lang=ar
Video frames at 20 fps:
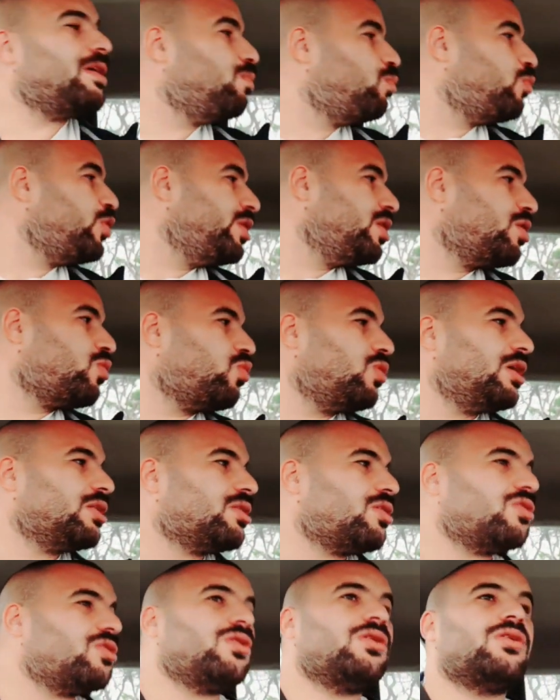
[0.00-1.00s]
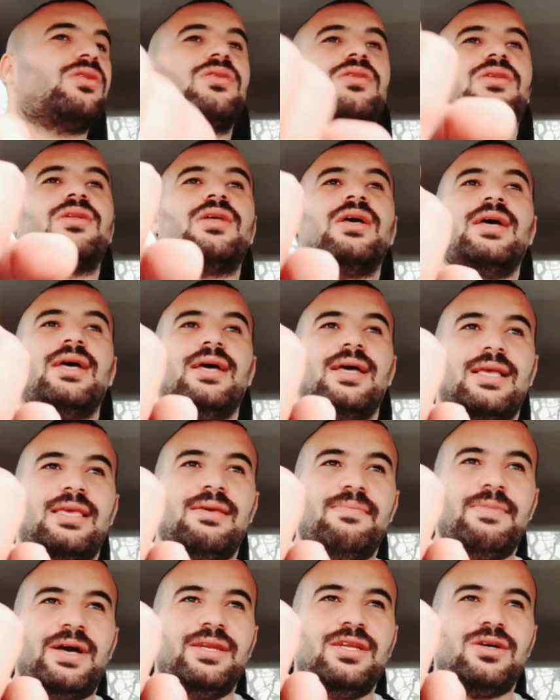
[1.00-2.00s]
بويك ولا
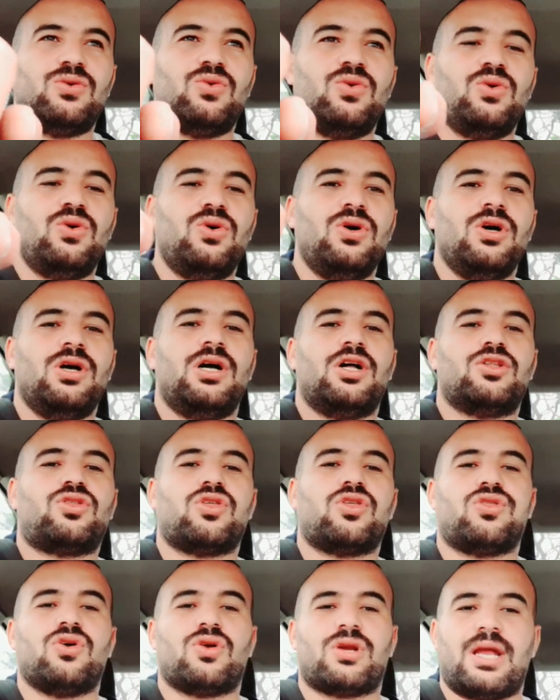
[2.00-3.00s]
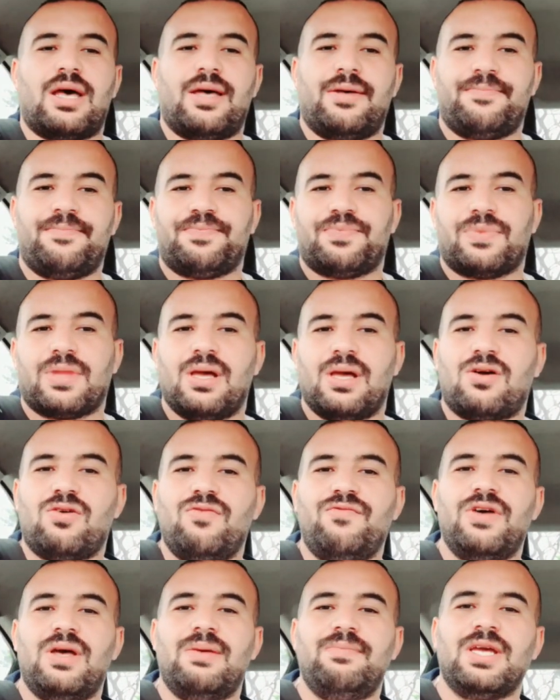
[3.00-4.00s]
كيما حنا نقولوا تضره راكم
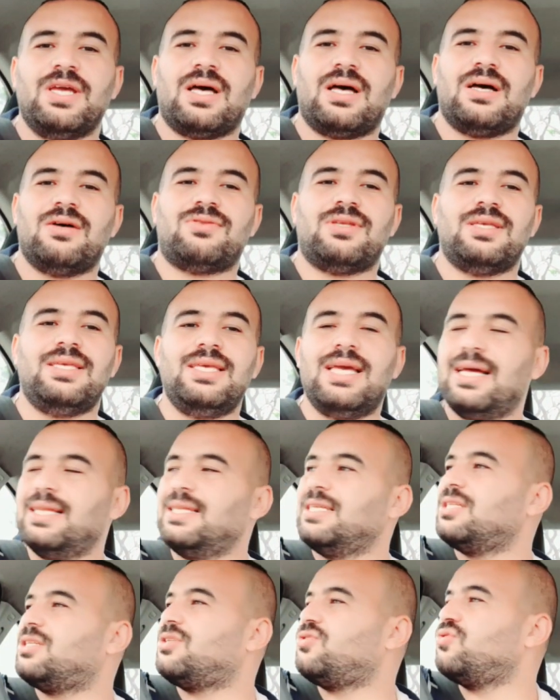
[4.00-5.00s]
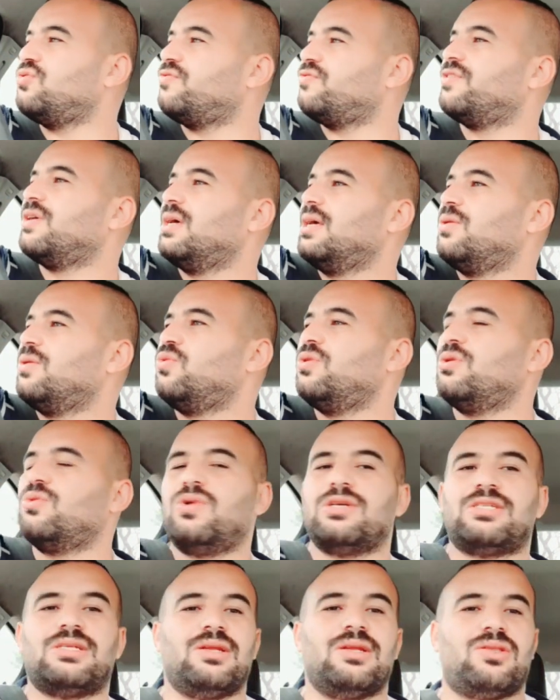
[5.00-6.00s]
فاهمين خاوتي يعني تشوف وين
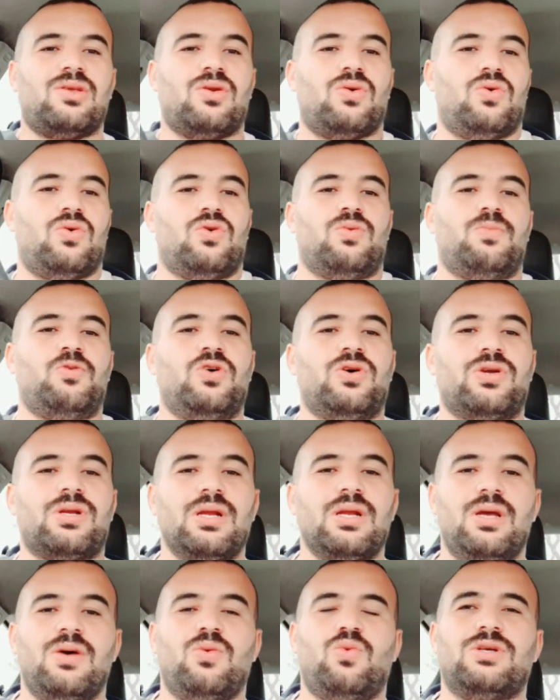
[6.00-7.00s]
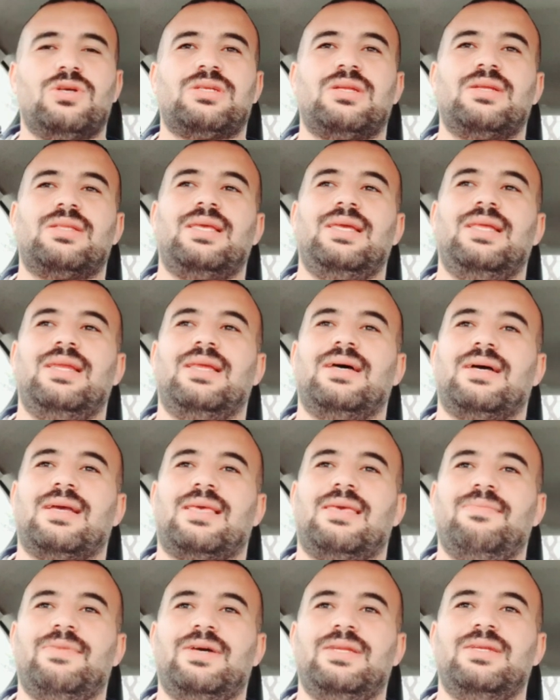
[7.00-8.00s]
وصلت الامور وصلت الى
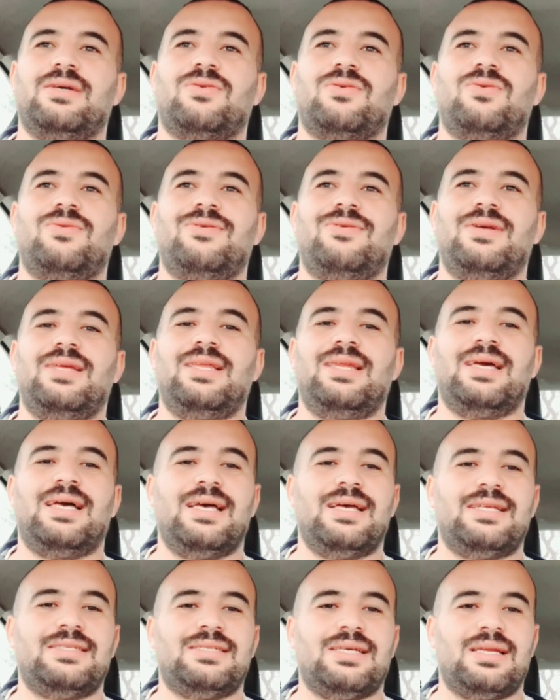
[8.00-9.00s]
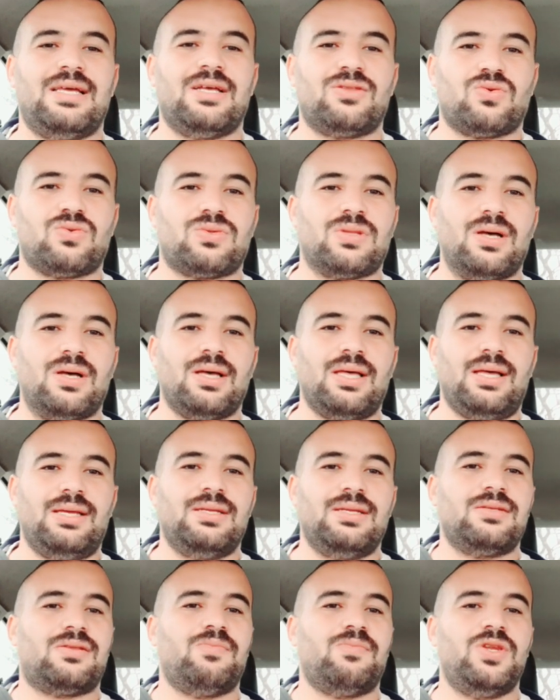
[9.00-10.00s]
كيما حنا نقولوا الى حاجه لا تطاق
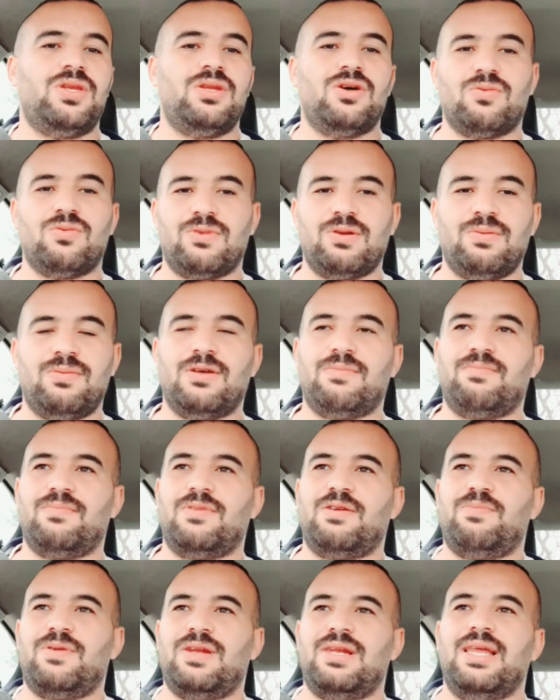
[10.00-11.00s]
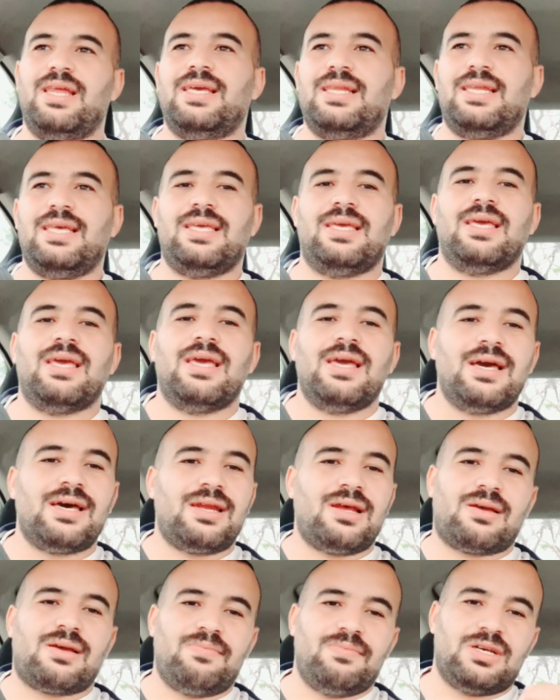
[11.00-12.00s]
حنا نتمناو من بالليلي
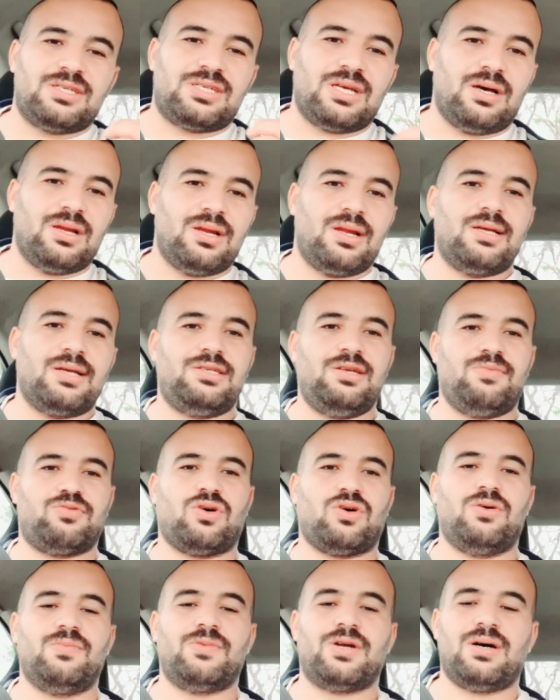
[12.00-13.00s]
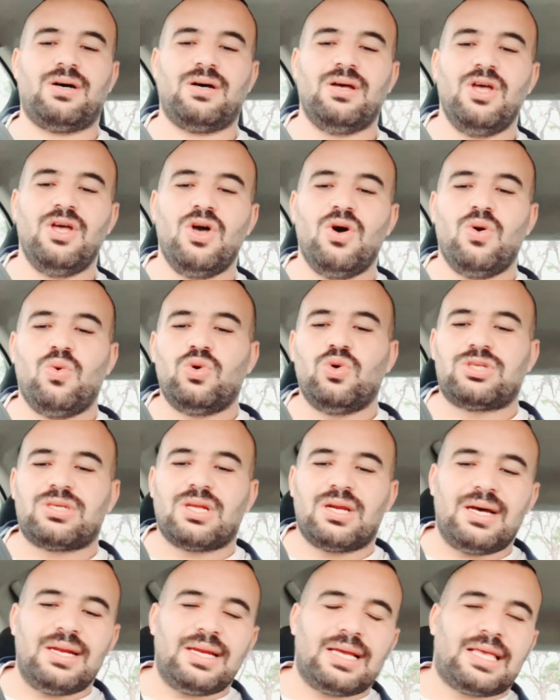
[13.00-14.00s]
راك ما شاء الله جبت عمره
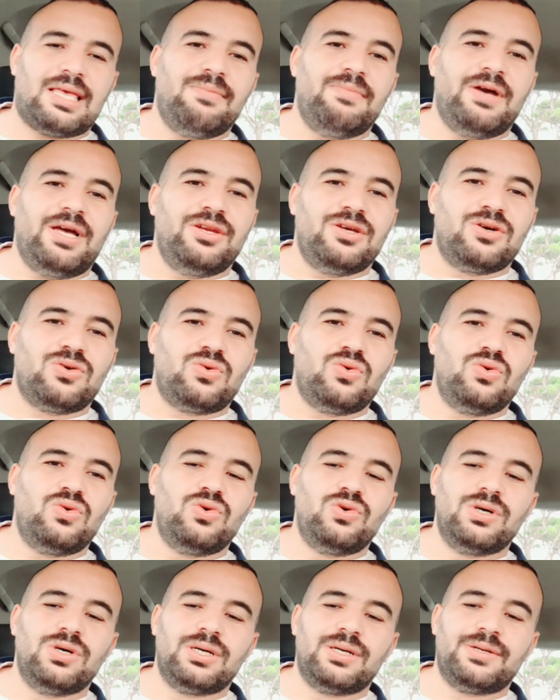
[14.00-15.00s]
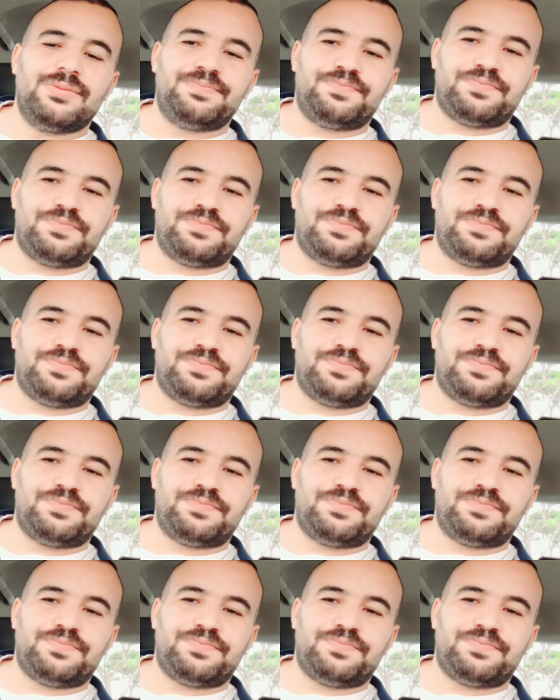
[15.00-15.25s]
وصرالك كيما حنا نقولوا